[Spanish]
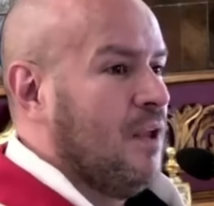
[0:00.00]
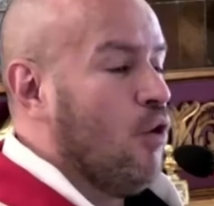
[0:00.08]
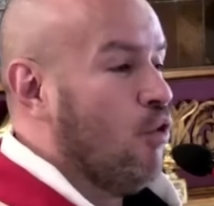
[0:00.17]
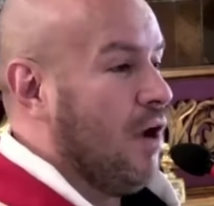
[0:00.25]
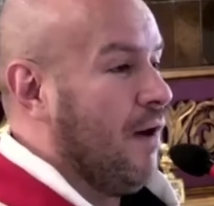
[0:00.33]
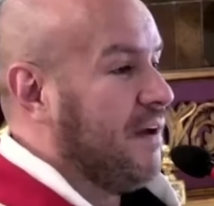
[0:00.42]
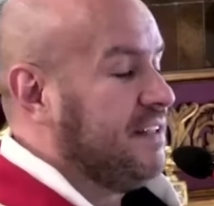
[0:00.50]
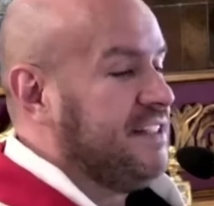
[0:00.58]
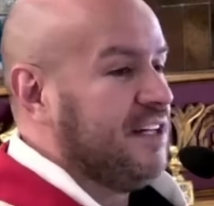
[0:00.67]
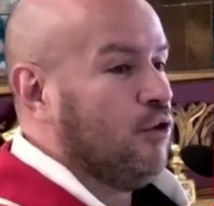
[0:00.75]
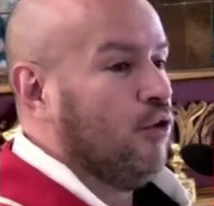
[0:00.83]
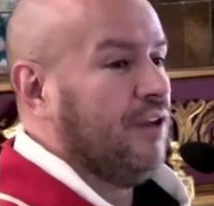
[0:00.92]
Una vez
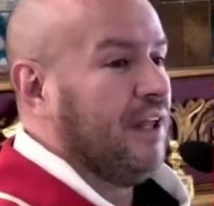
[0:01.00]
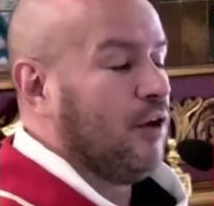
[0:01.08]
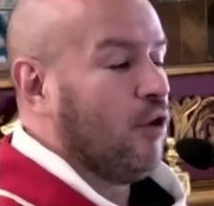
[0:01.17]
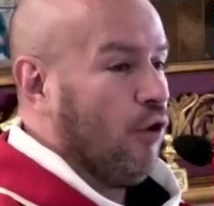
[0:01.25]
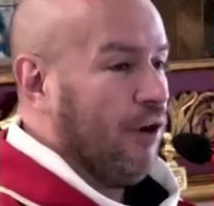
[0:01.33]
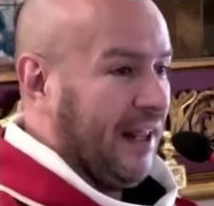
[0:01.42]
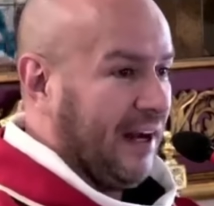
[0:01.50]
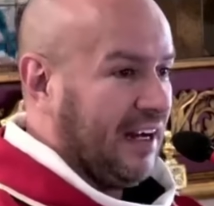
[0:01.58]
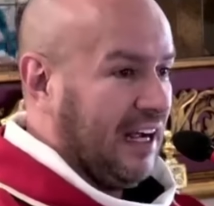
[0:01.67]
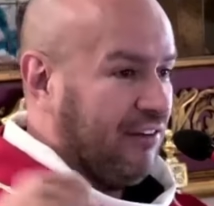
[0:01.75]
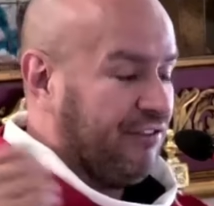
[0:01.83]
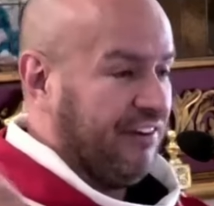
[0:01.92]
llegó de coger
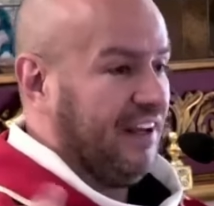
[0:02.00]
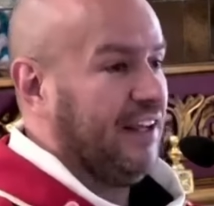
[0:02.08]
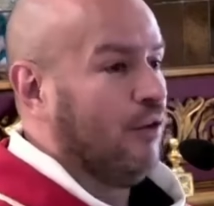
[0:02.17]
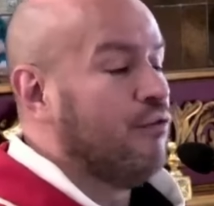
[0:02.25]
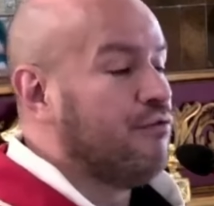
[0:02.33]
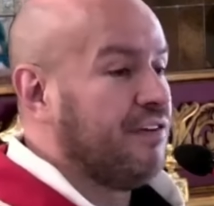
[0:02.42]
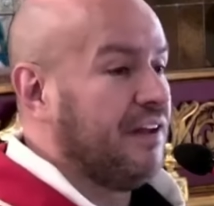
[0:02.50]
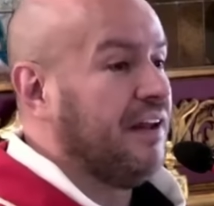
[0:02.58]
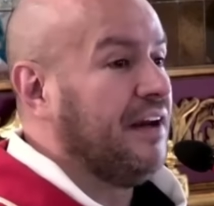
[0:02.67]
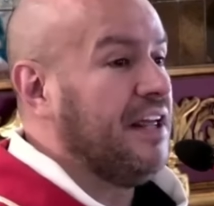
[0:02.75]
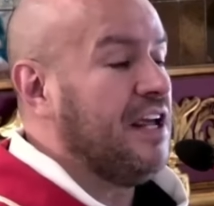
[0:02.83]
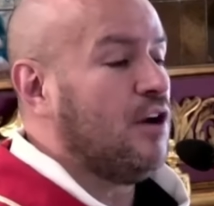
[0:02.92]
café, don
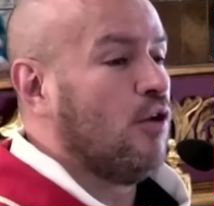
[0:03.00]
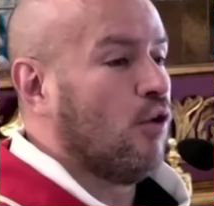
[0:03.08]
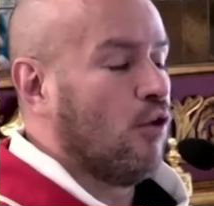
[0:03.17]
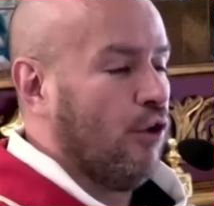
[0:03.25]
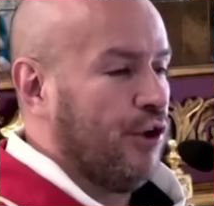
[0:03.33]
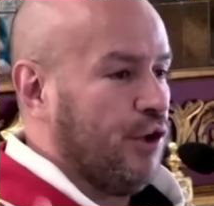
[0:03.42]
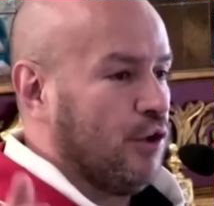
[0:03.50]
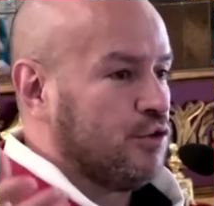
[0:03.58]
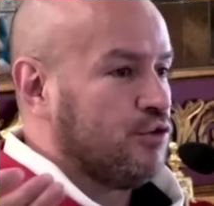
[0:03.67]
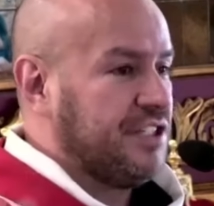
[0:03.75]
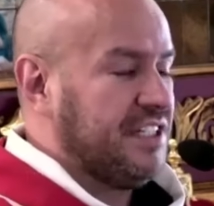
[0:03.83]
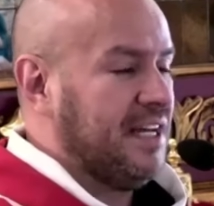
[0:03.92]
Federico cogió su
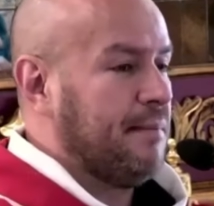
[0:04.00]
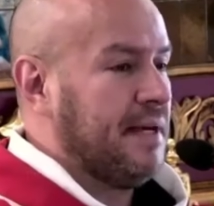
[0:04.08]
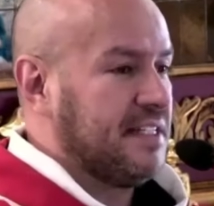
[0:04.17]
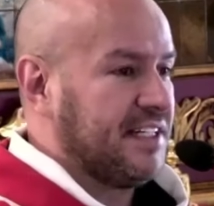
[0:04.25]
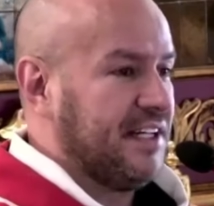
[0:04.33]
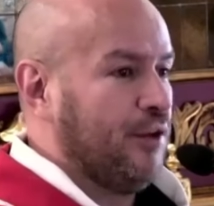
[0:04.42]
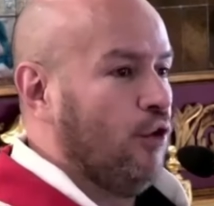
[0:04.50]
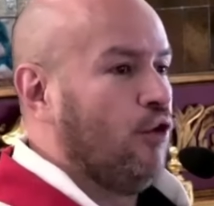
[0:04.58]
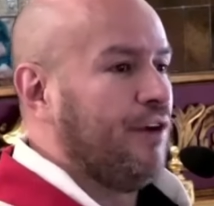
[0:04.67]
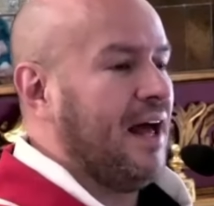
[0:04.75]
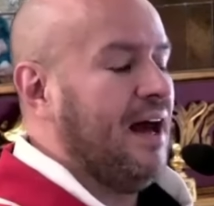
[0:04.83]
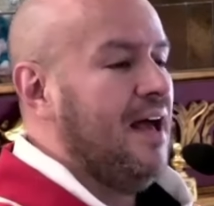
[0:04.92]
silla
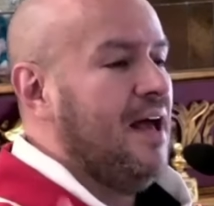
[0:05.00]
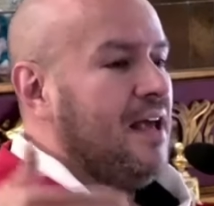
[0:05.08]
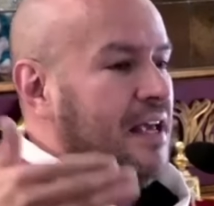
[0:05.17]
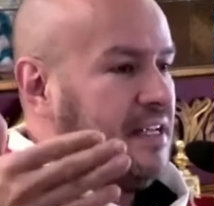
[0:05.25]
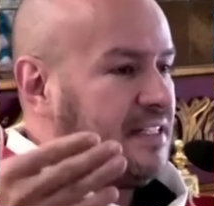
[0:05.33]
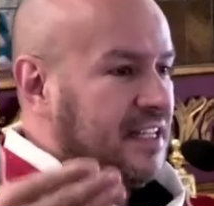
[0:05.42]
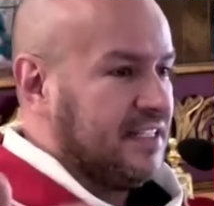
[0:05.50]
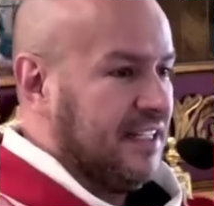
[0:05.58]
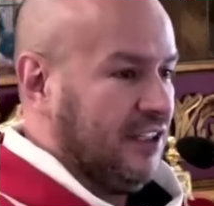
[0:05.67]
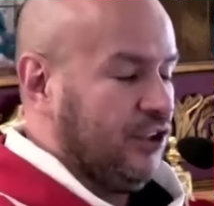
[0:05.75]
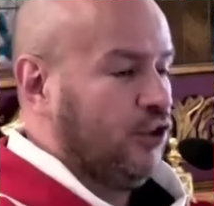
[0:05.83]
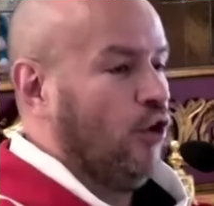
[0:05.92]
mecedora y se
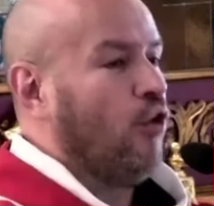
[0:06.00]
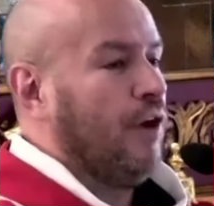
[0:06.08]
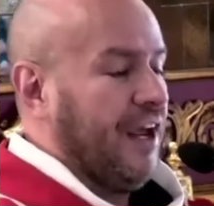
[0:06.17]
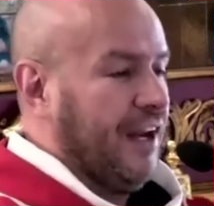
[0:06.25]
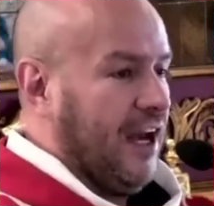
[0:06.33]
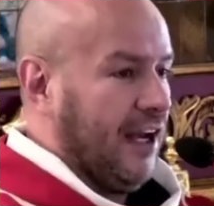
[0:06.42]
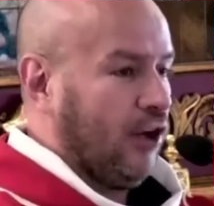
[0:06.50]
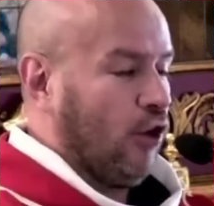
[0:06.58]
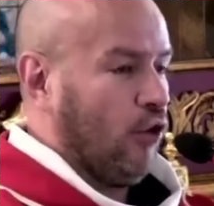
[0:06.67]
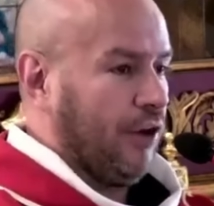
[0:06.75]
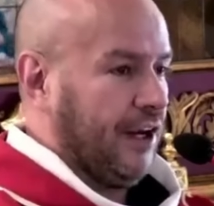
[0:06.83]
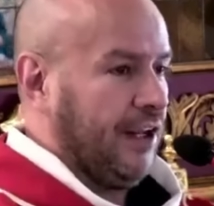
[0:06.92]
sentó en el
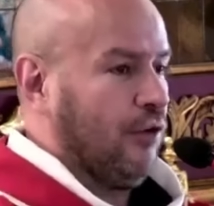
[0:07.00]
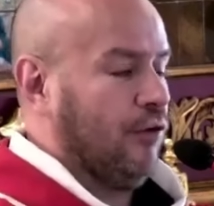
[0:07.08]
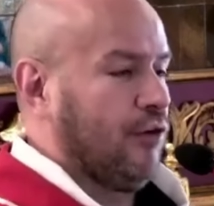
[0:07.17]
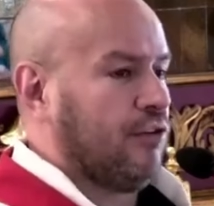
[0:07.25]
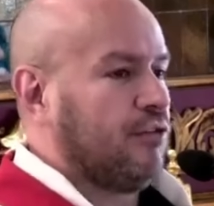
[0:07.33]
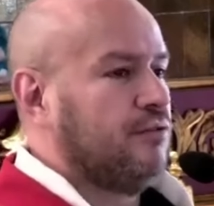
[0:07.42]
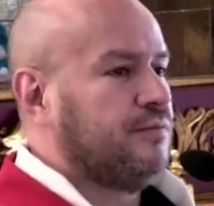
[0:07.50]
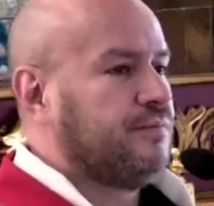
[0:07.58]
corredor